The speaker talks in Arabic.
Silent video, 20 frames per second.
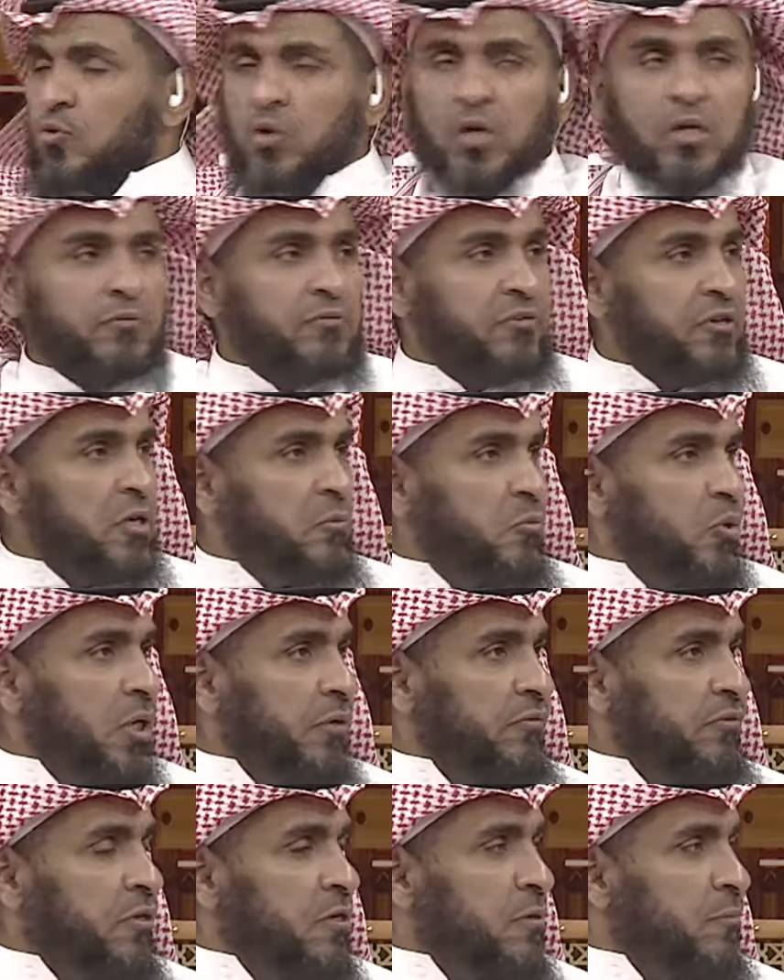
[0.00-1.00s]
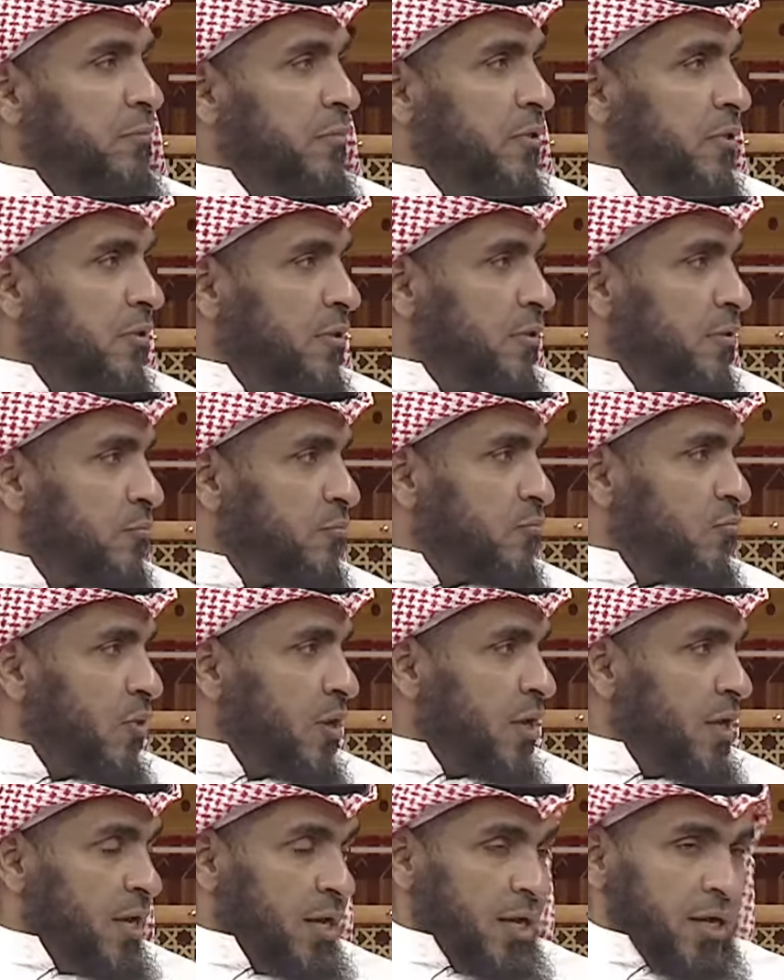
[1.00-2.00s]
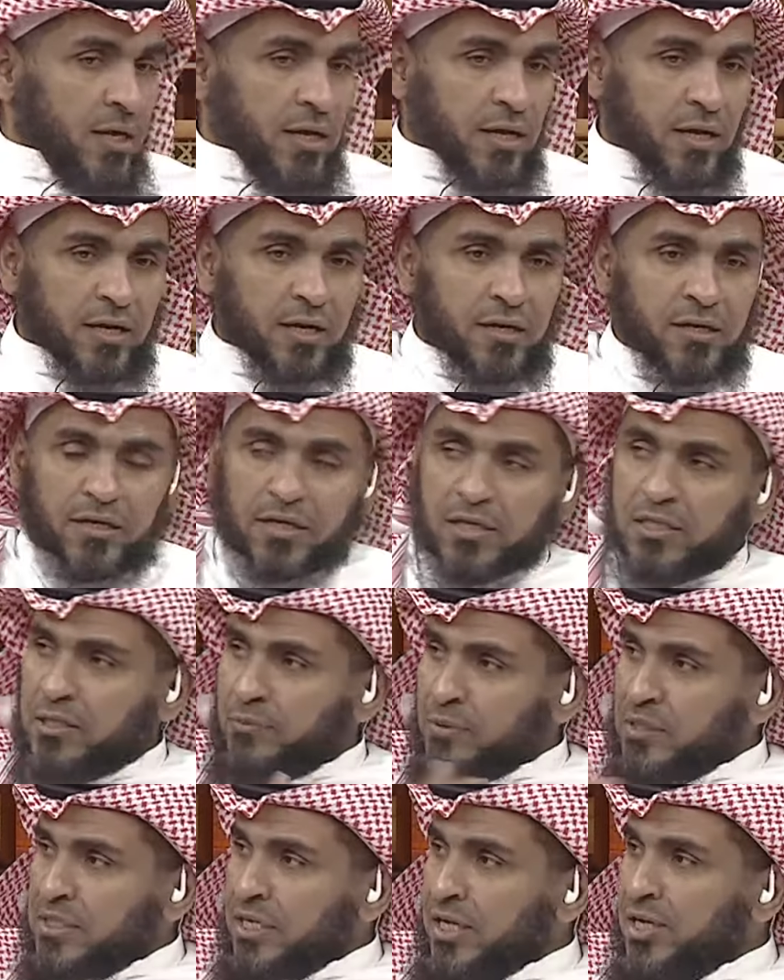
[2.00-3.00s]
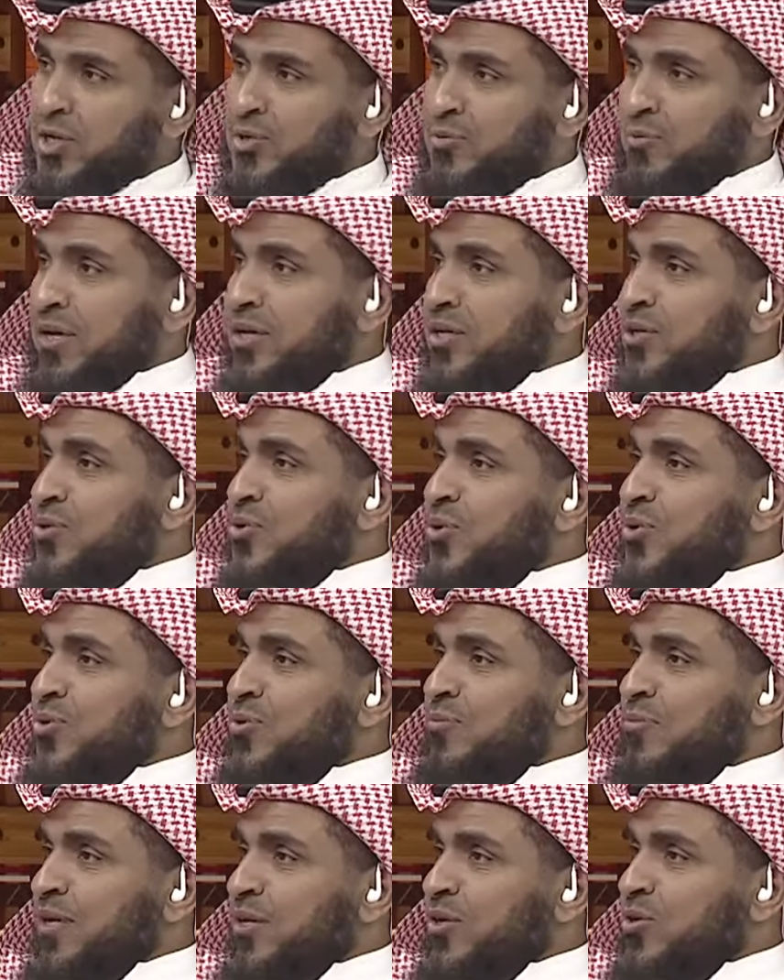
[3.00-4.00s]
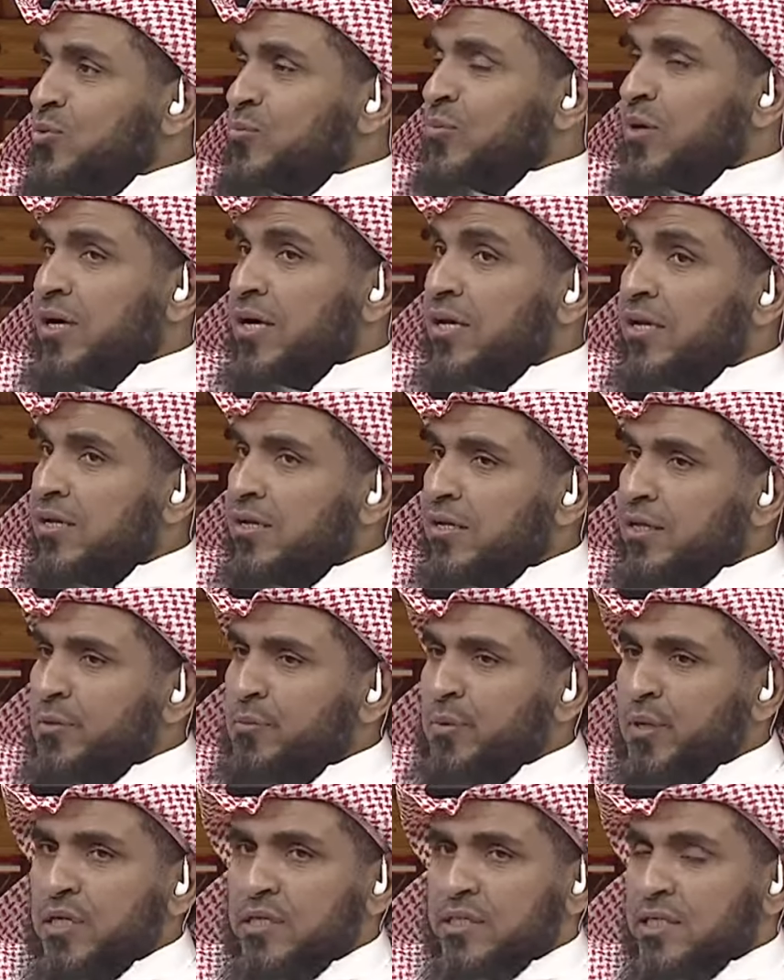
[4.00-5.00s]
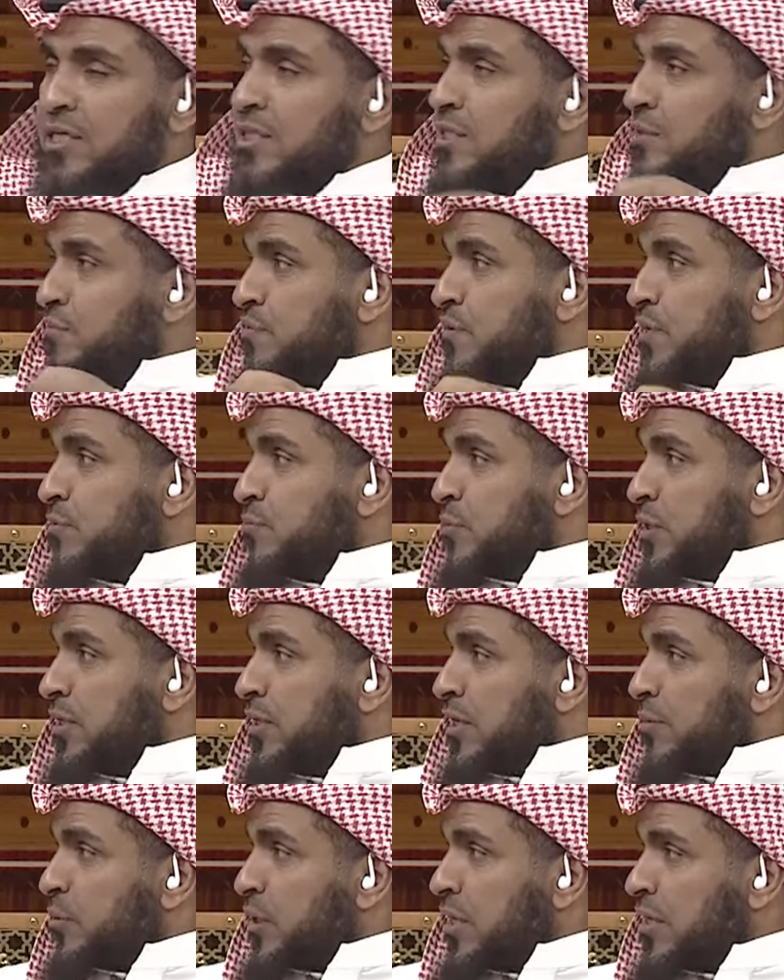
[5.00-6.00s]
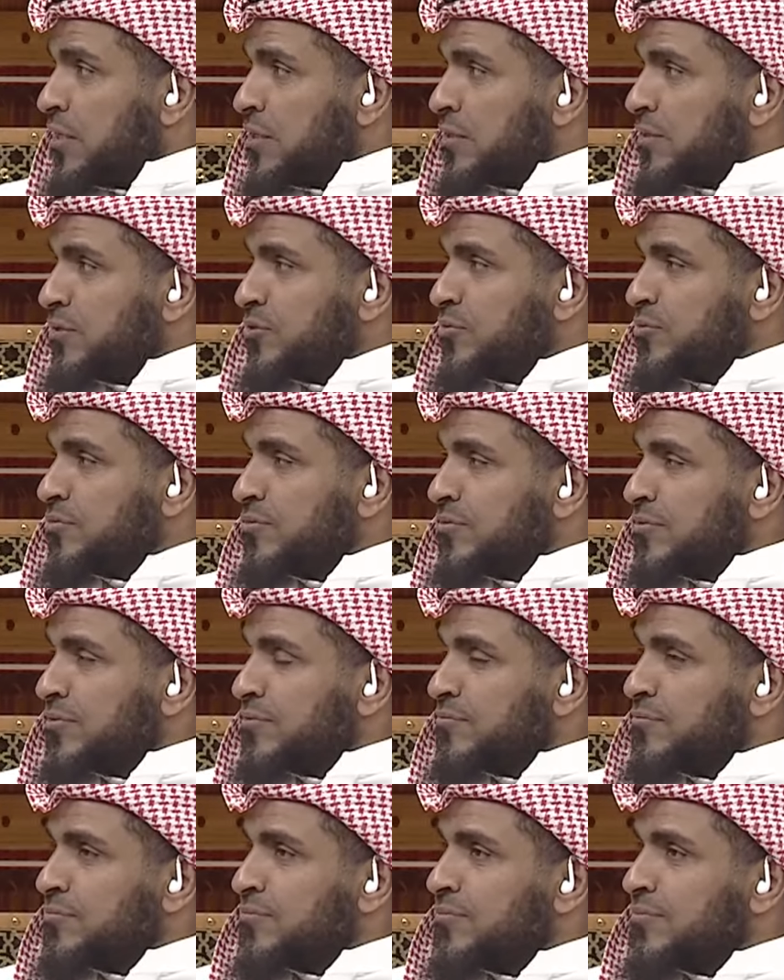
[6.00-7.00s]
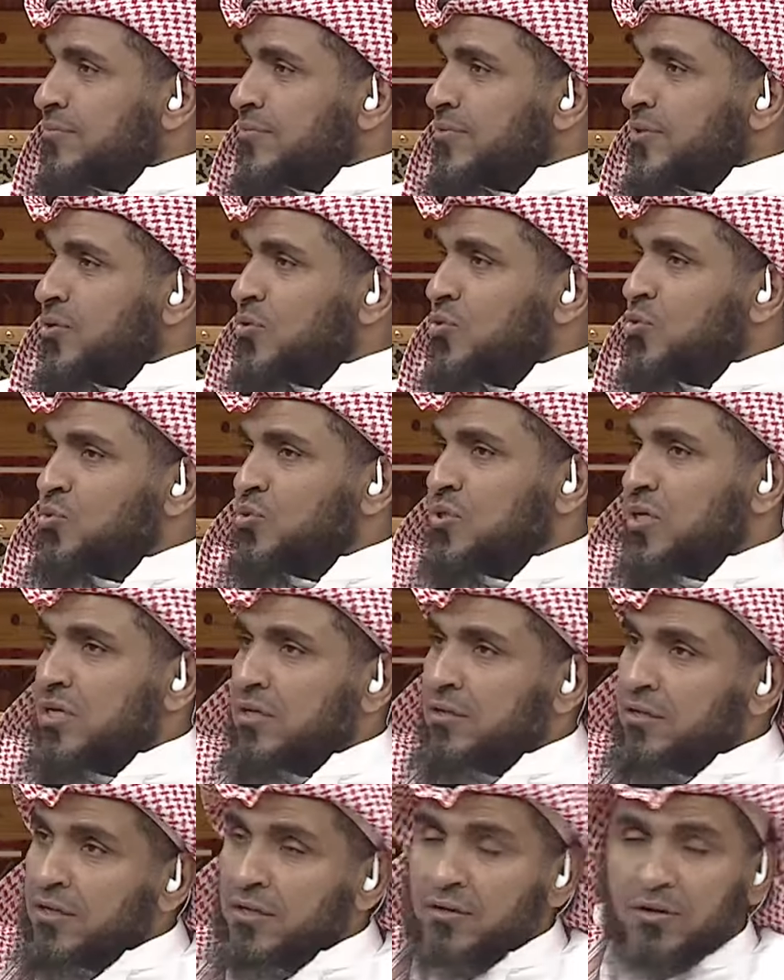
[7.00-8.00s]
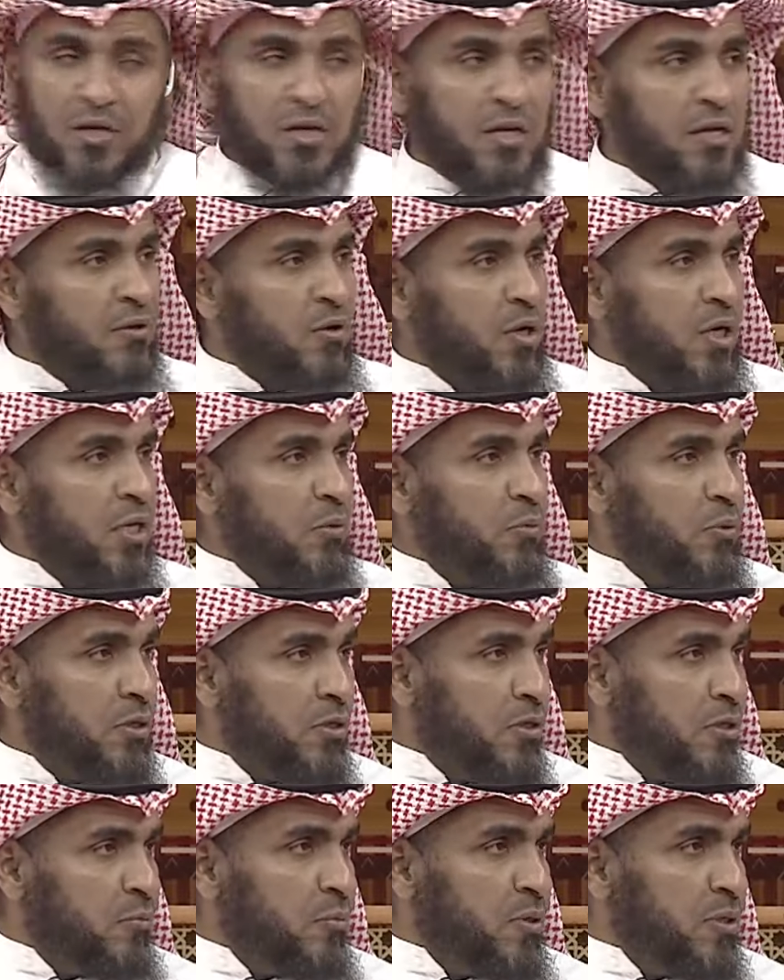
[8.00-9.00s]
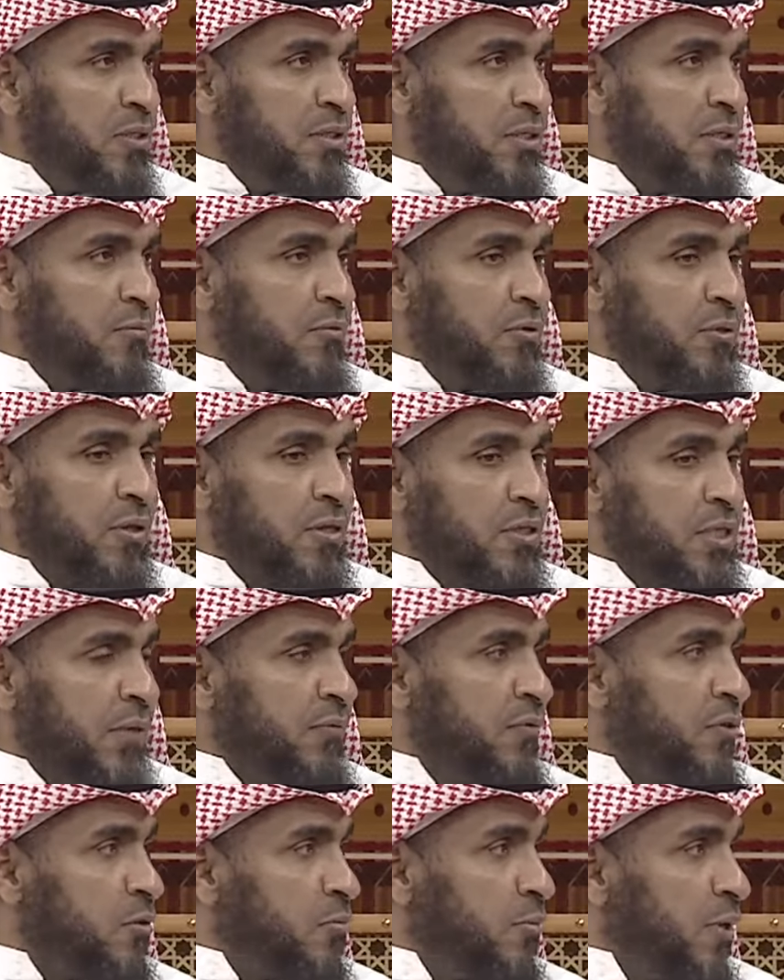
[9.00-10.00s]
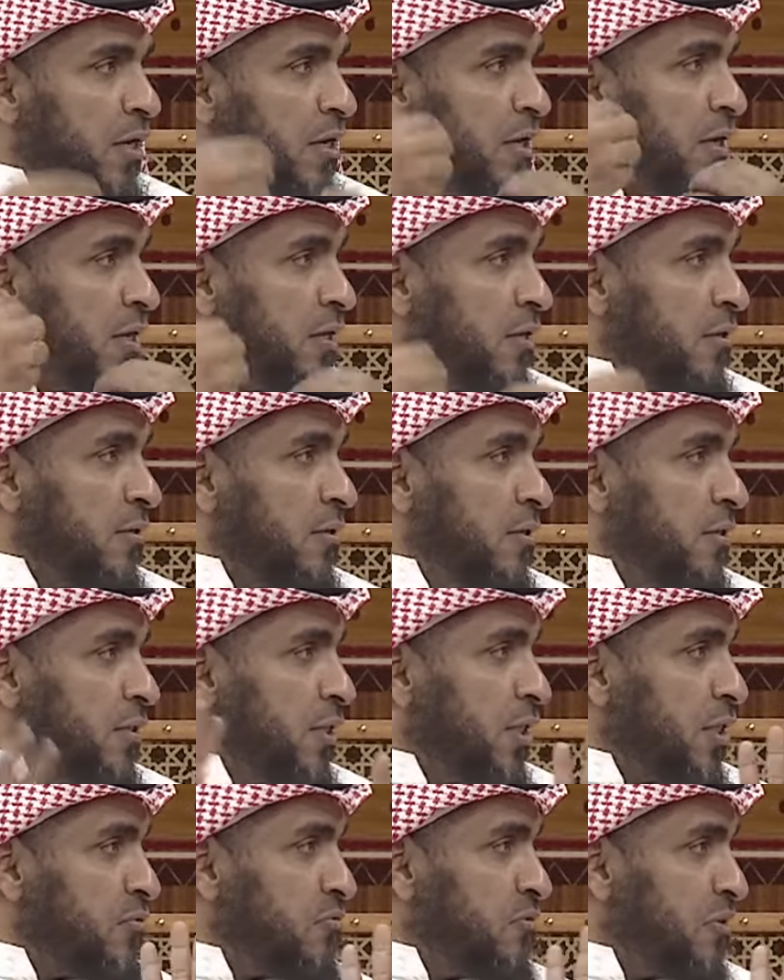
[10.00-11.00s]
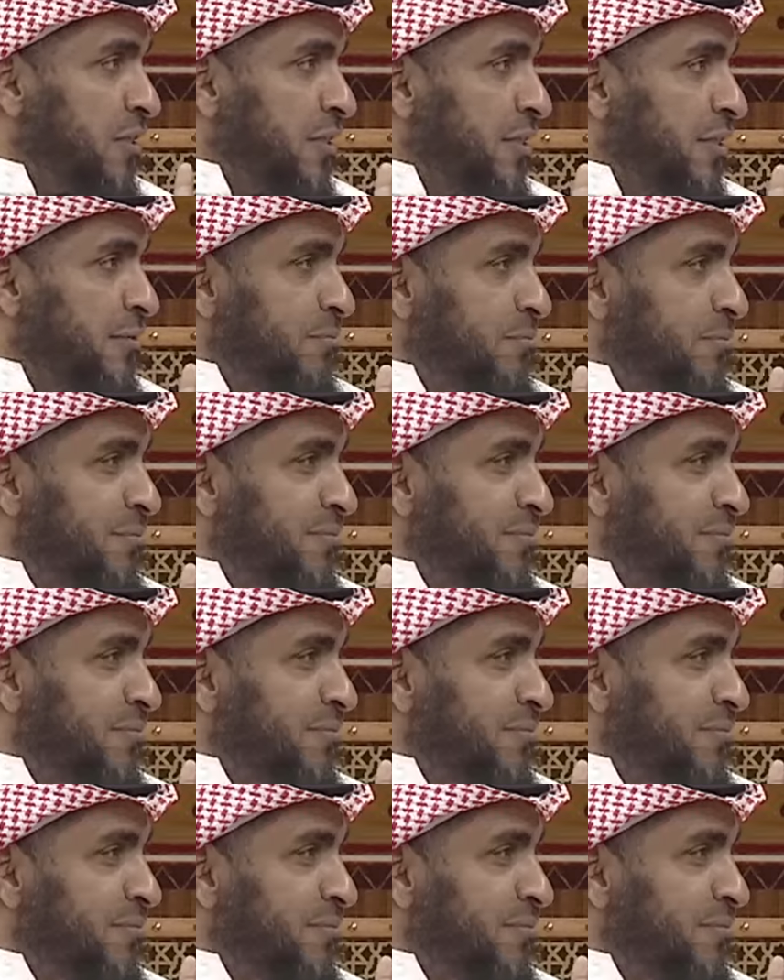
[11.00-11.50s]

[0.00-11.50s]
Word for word: يقول انا في حلم ولا في علم انا اللي كنت بسالكم عنه يقولون المعلومه هل الابل تجفل من الابقار؟ يقولون ترى والله اعلم ان الابل اذا شافت البقره تجفل يعني